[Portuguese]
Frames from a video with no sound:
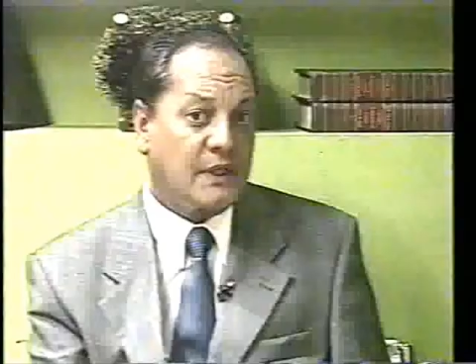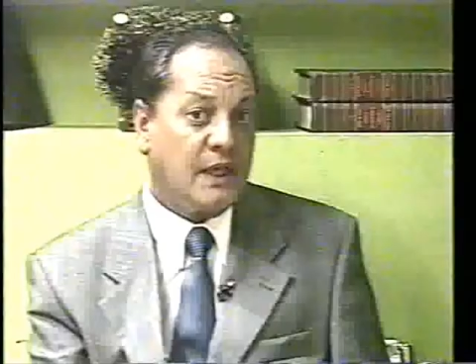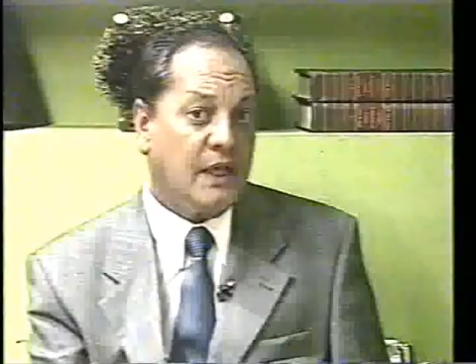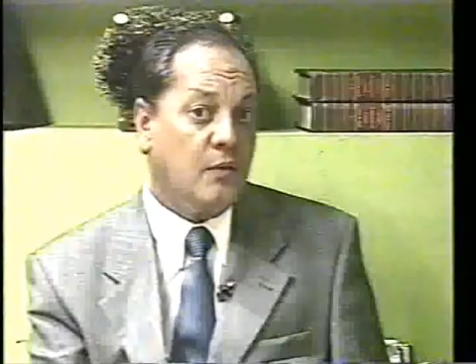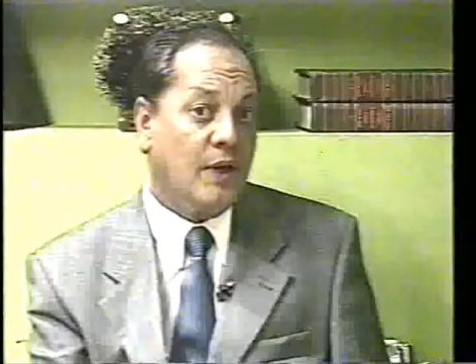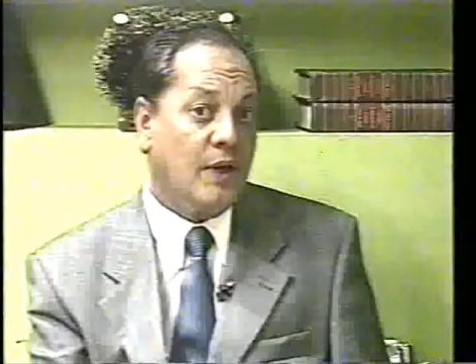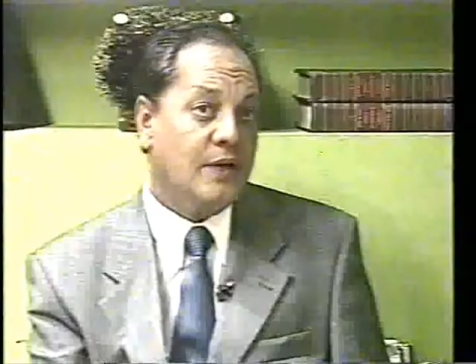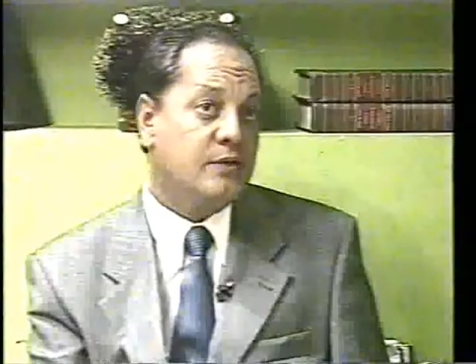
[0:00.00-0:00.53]

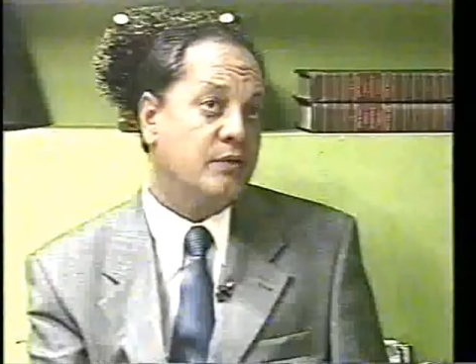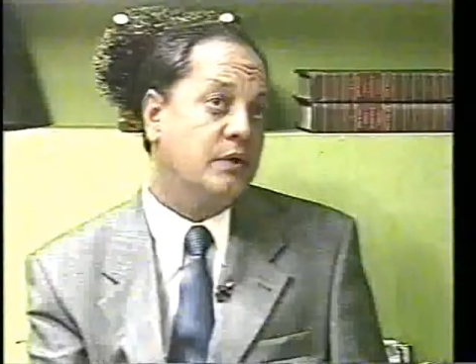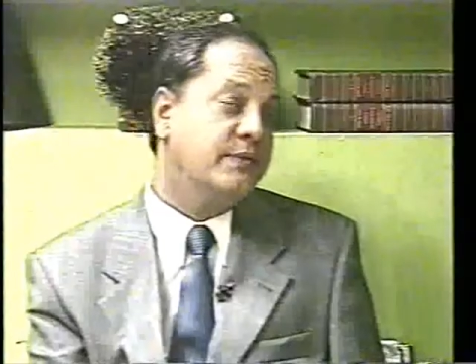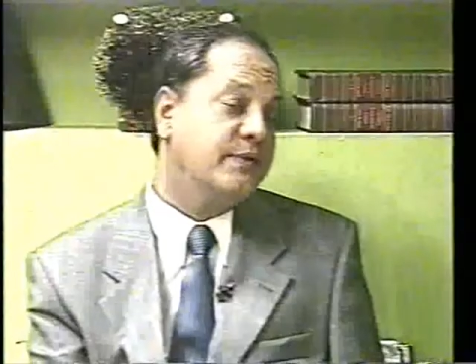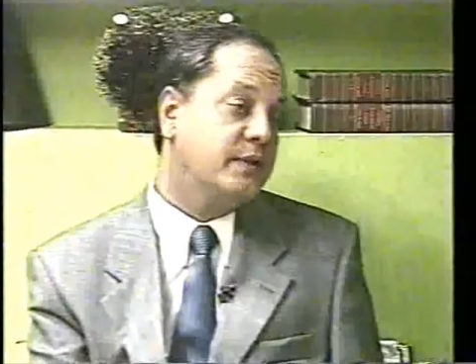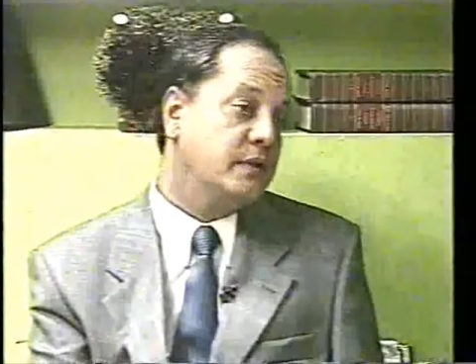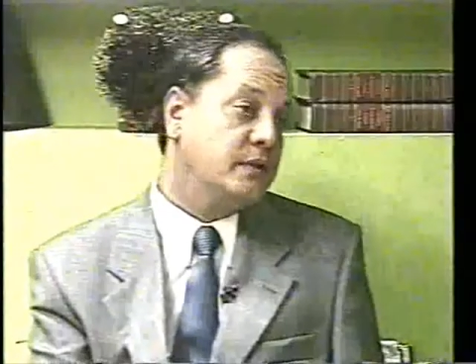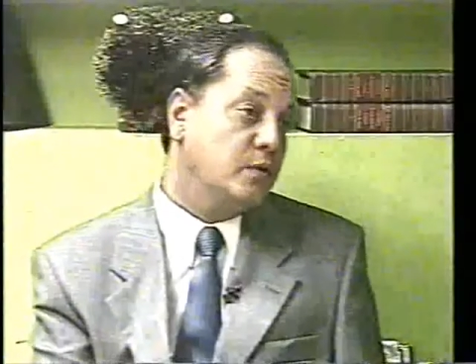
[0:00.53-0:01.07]
Eu acho o
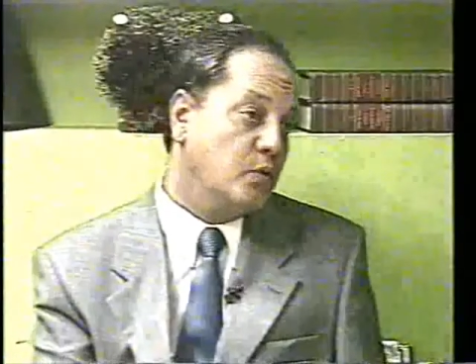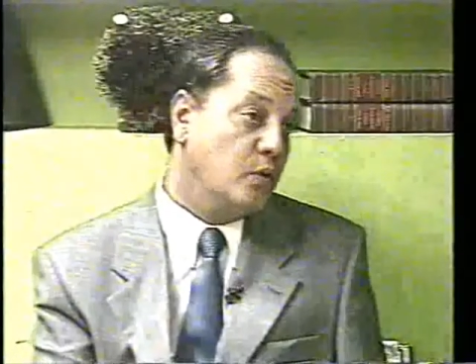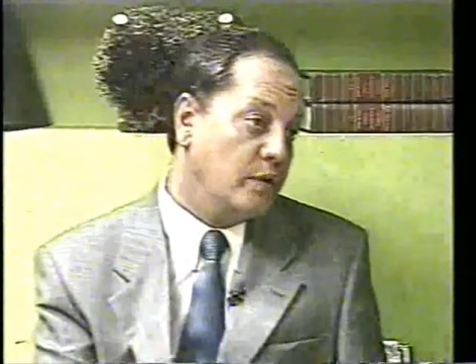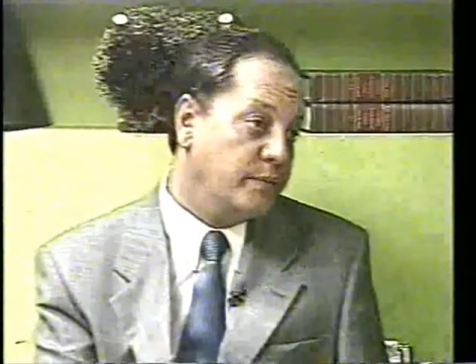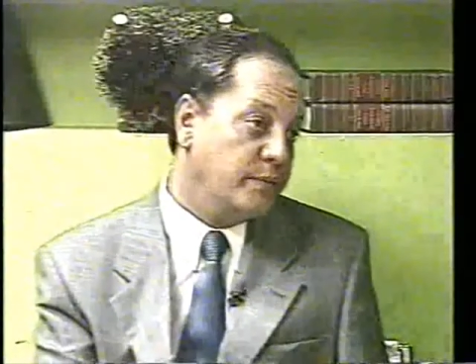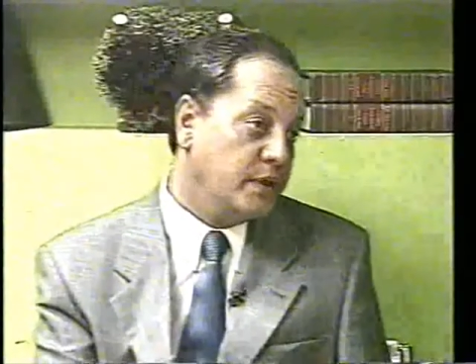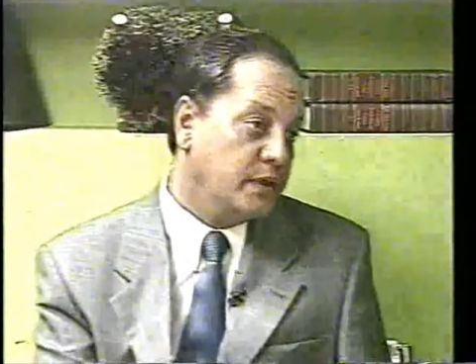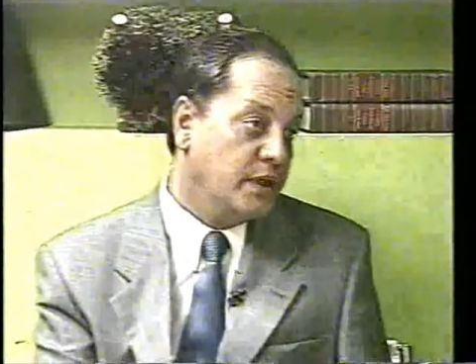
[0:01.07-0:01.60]
lifting no
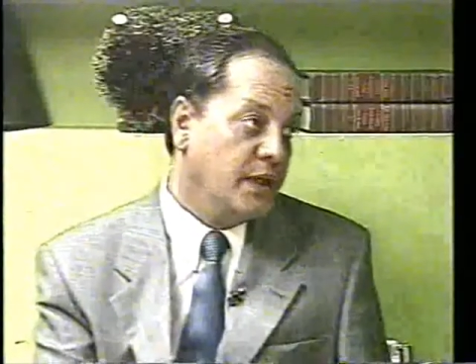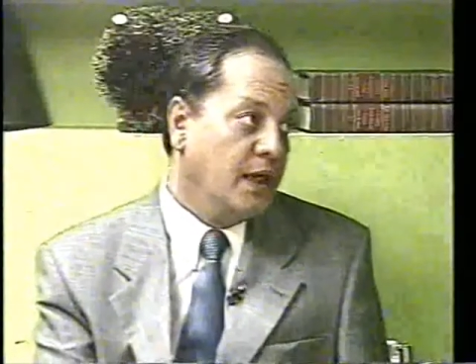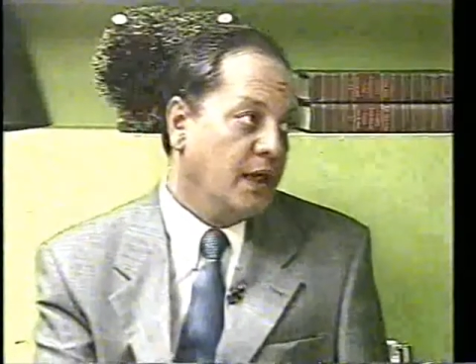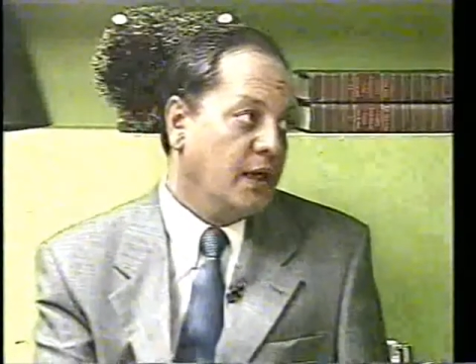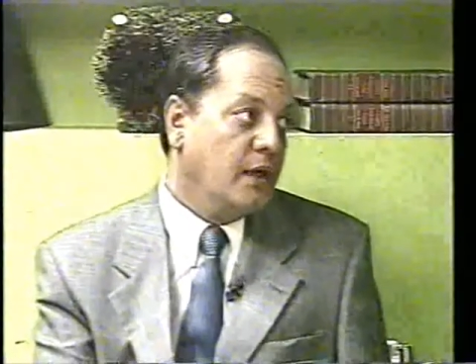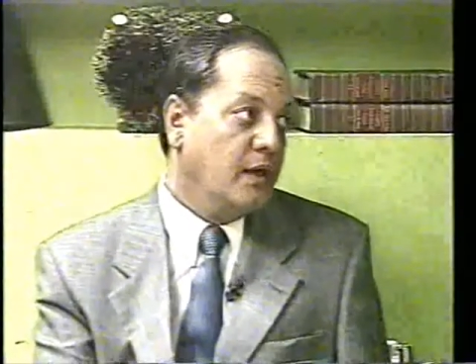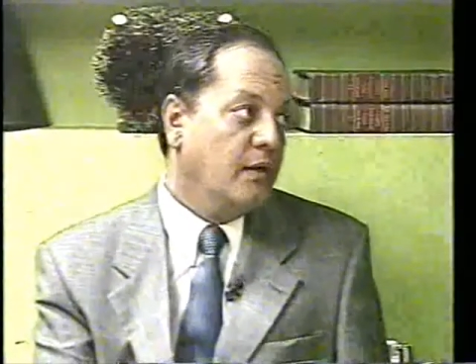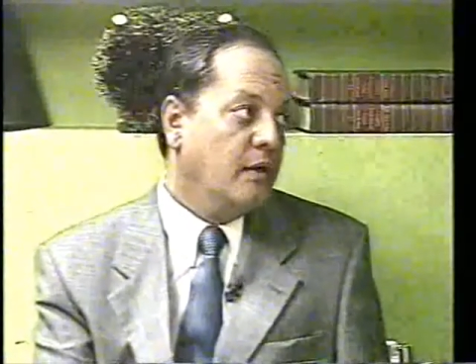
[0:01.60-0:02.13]
homem
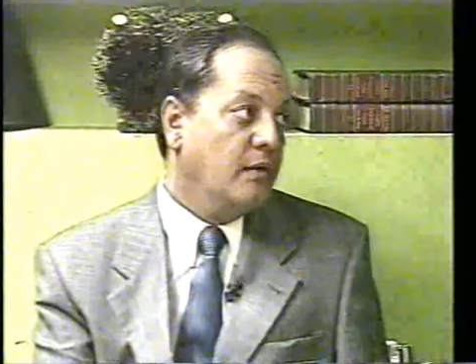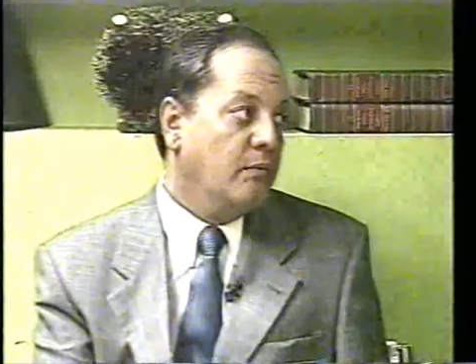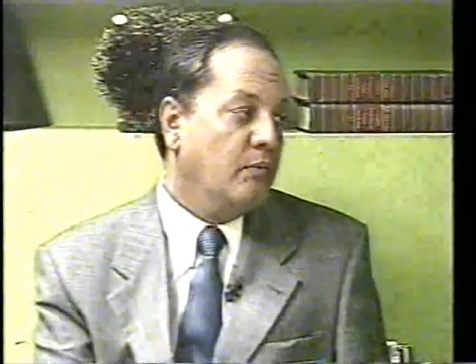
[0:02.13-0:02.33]
uh,